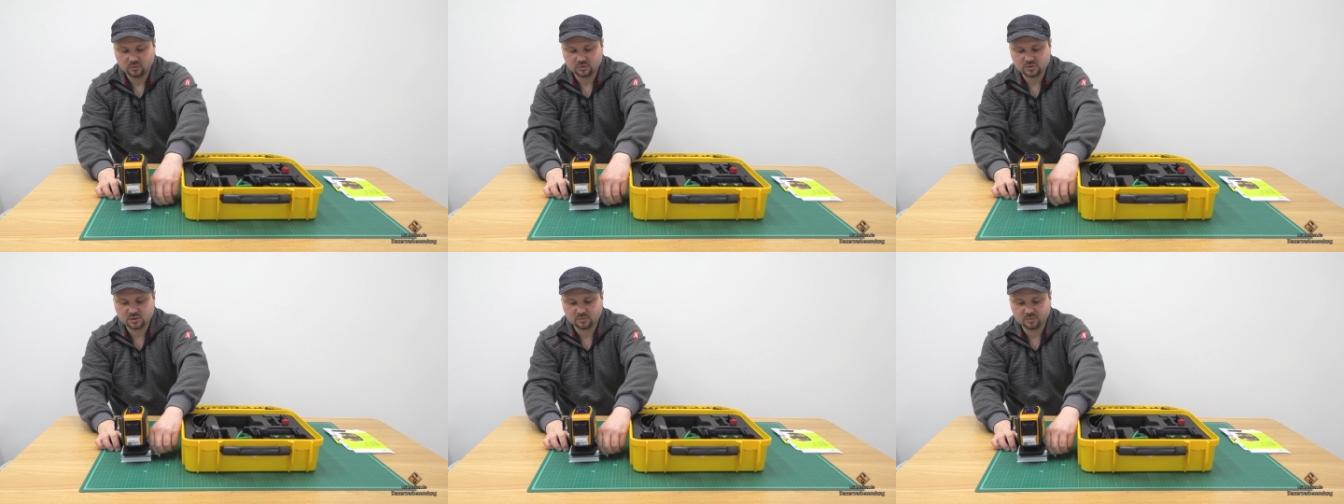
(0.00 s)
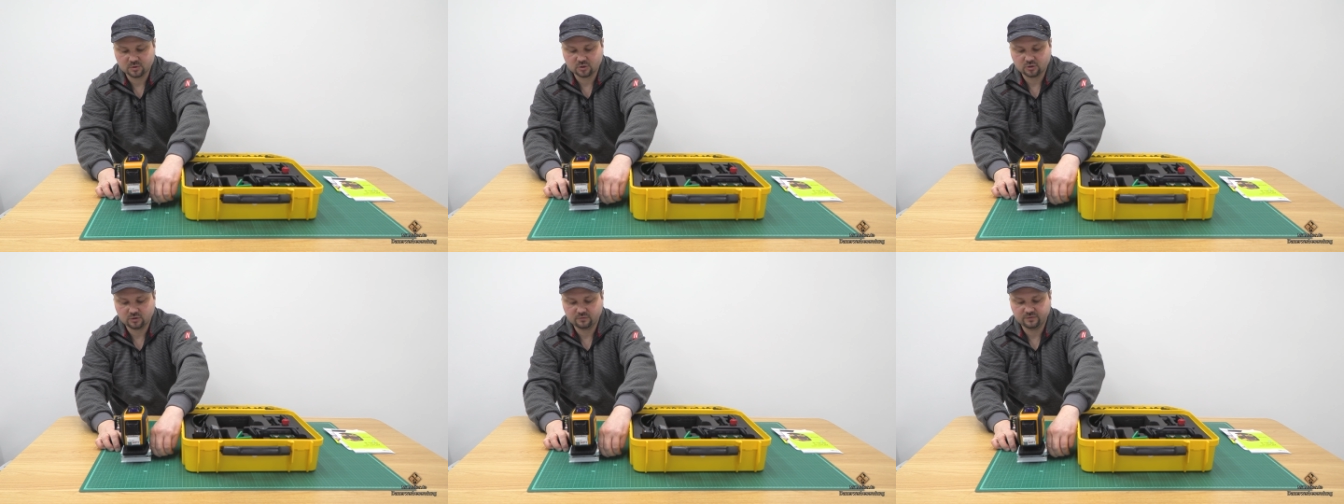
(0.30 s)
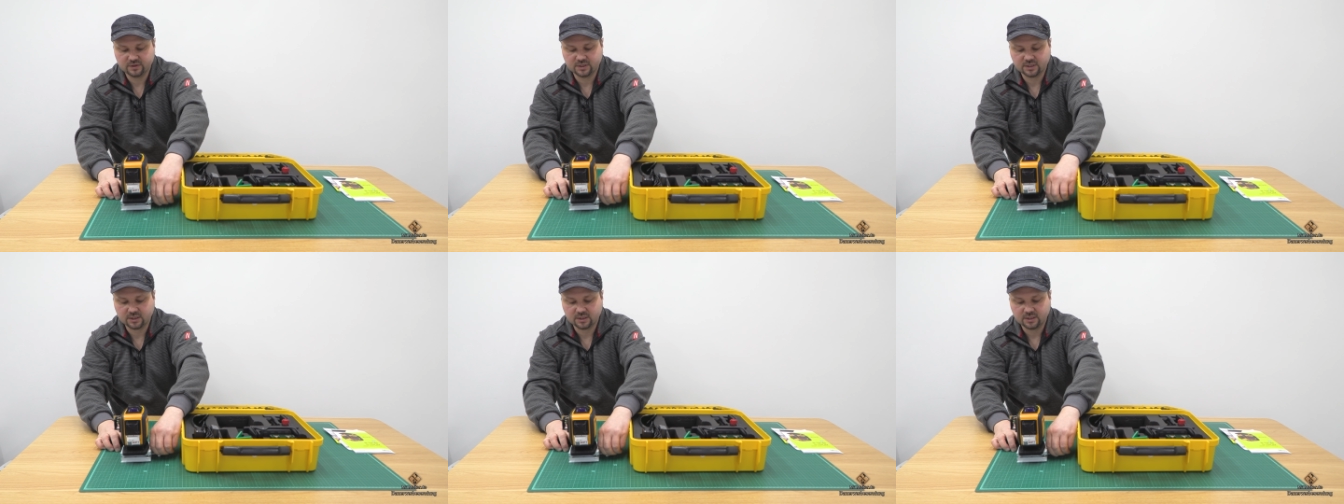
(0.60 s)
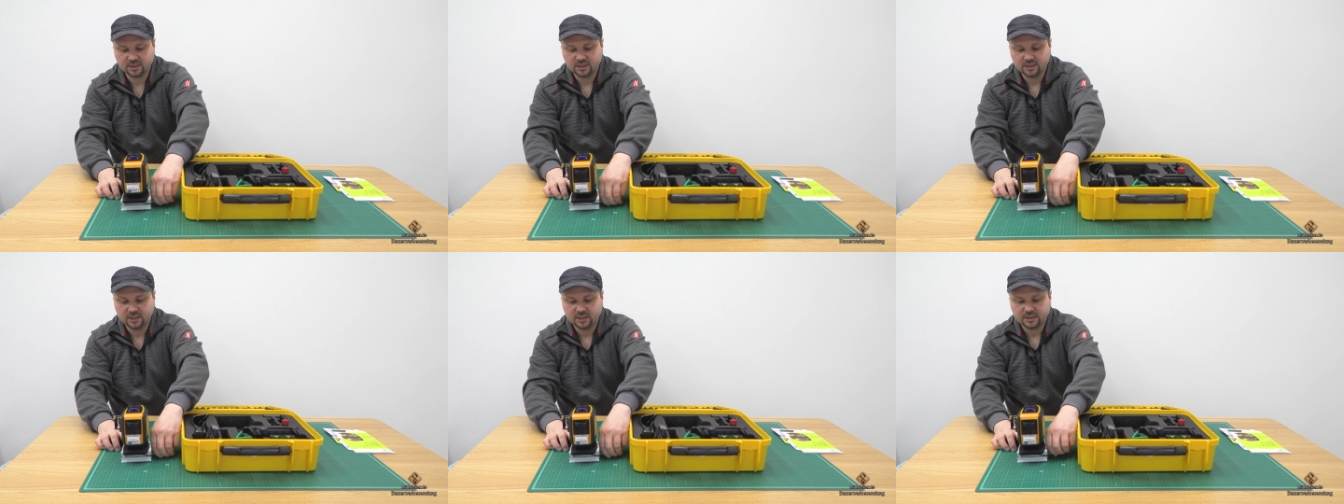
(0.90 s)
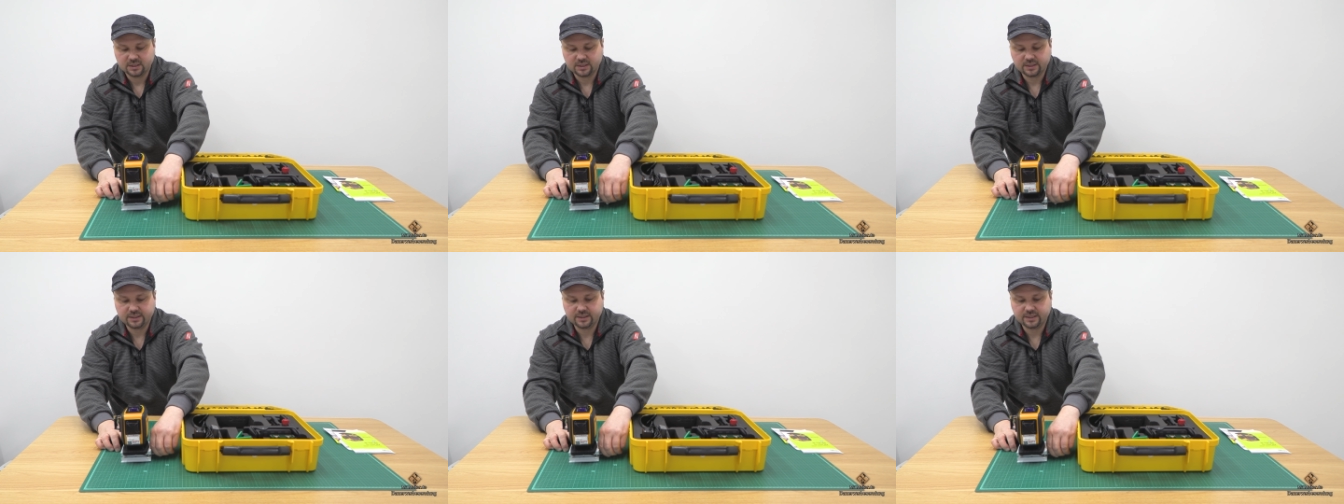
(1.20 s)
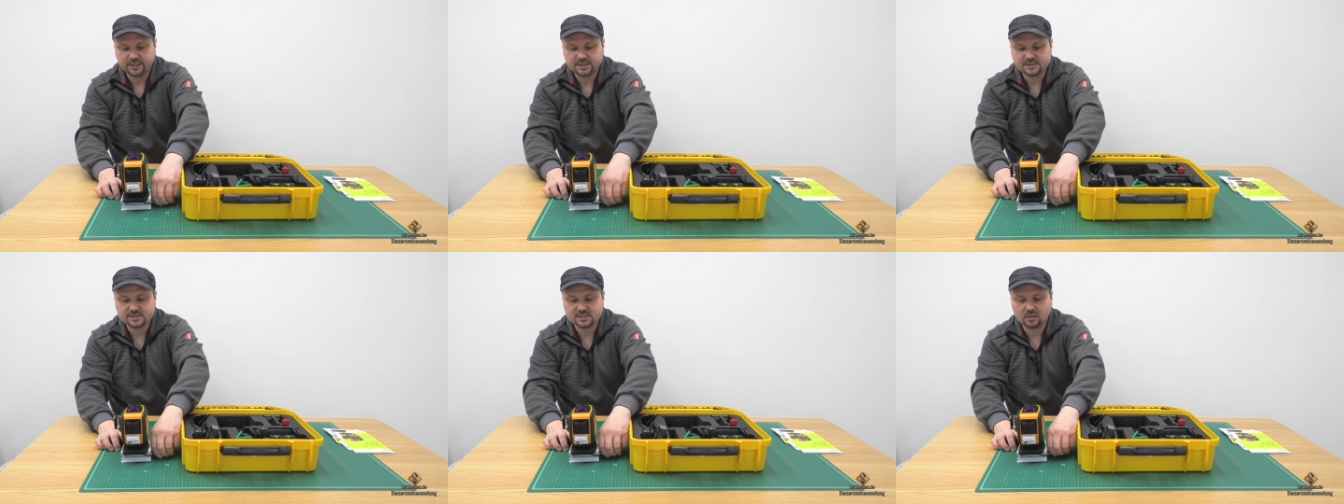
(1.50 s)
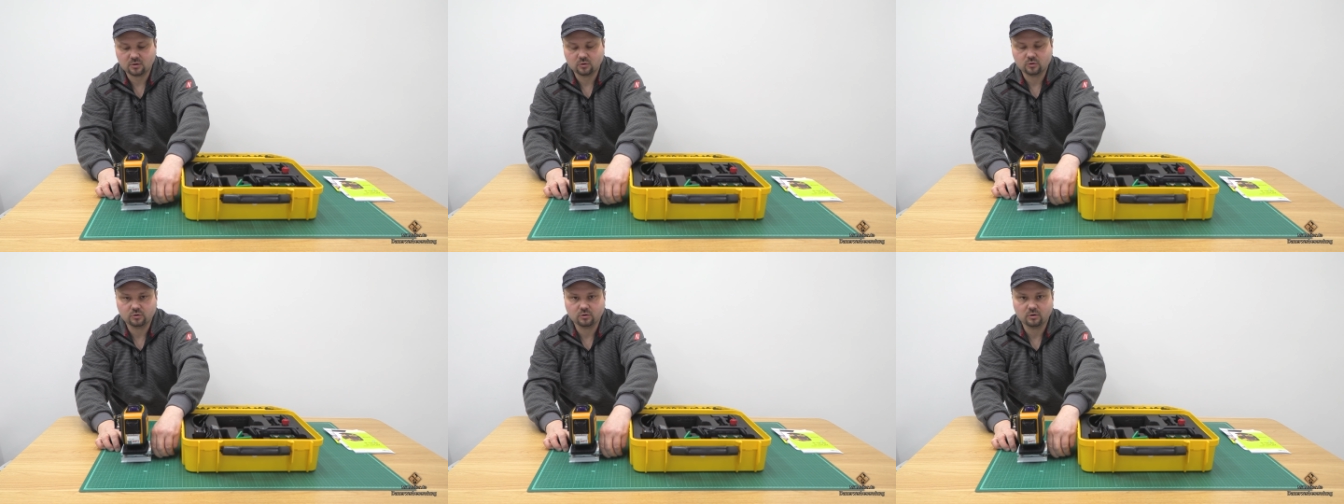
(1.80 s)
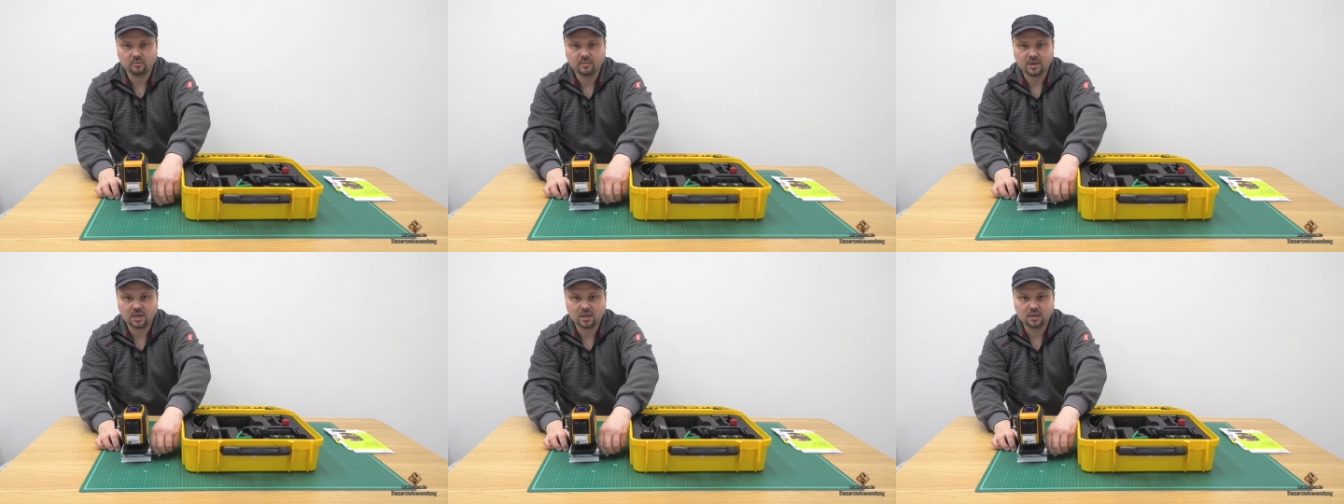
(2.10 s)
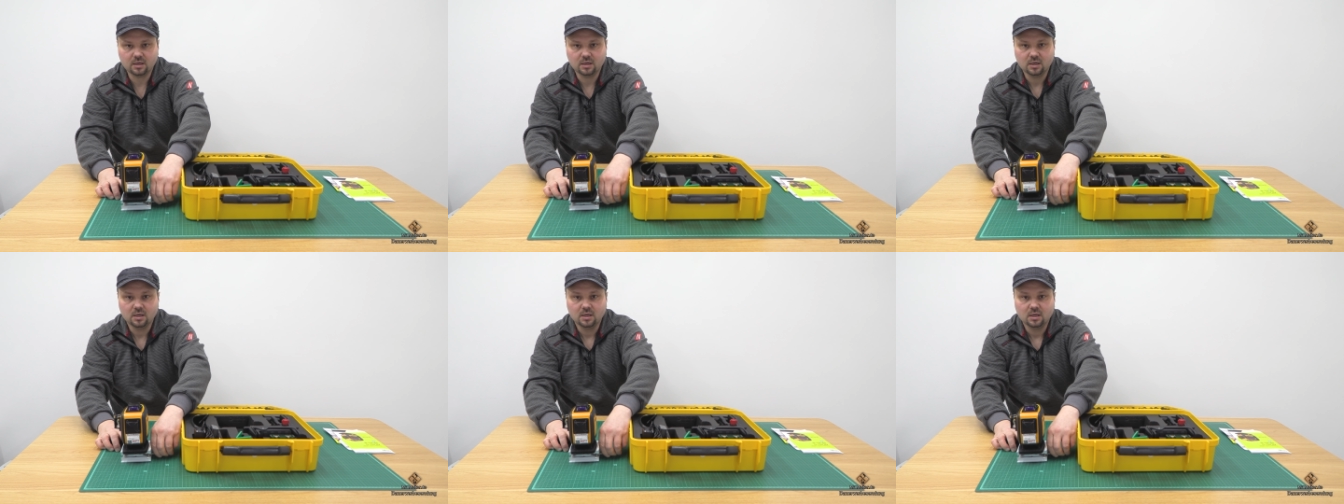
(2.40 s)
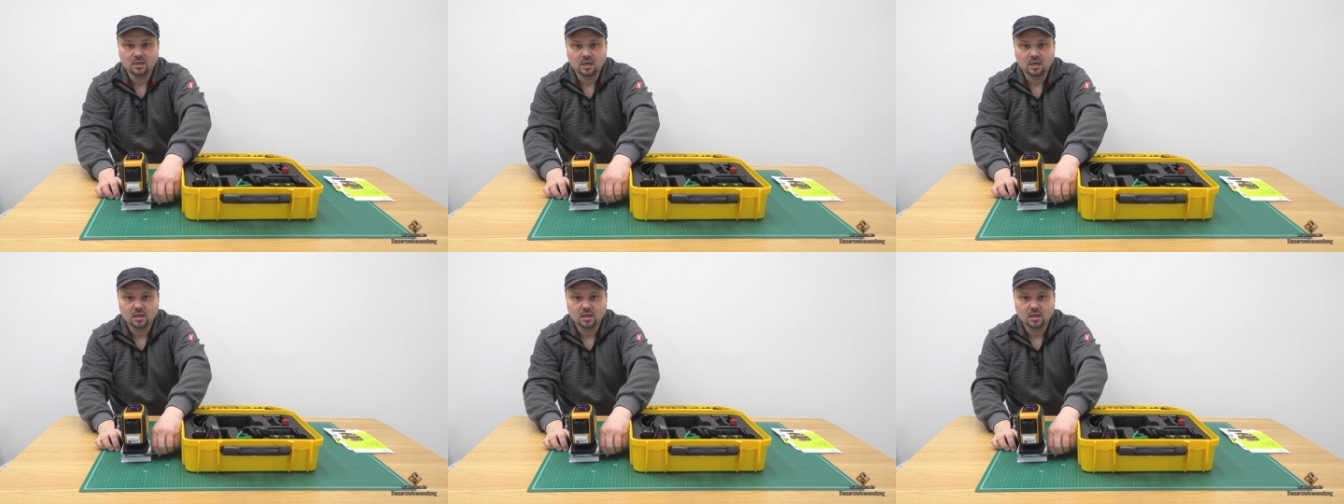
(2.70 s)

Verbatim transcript: und somit können wir dann den Laser auch nochmal